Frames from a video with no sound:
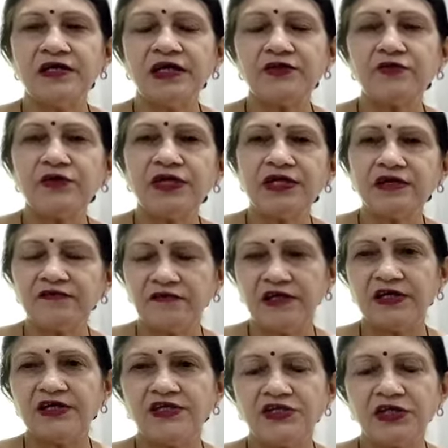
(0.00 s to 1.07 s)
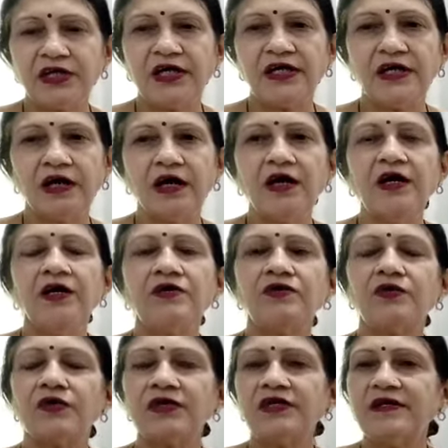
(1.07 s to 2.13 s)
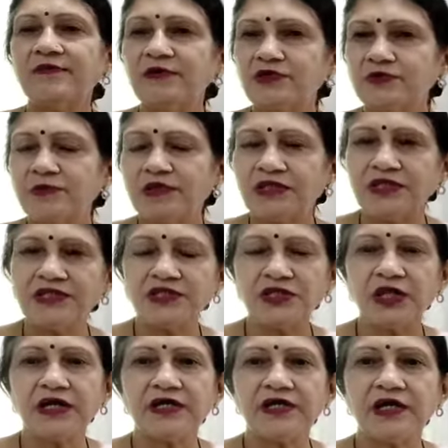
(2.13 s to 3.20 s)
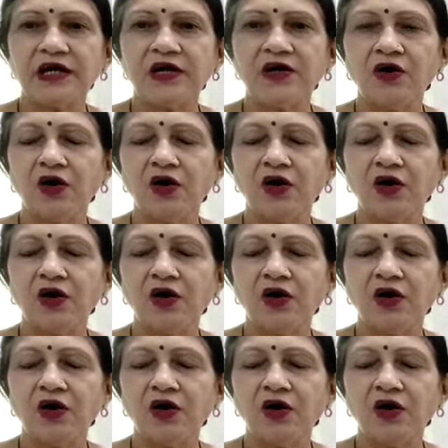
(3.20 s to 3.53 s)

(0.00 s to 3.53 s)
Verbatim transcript: ये तो नहीं कि फर्नीचर है ना थोड़े दिन में उसमें रस्ट लग गया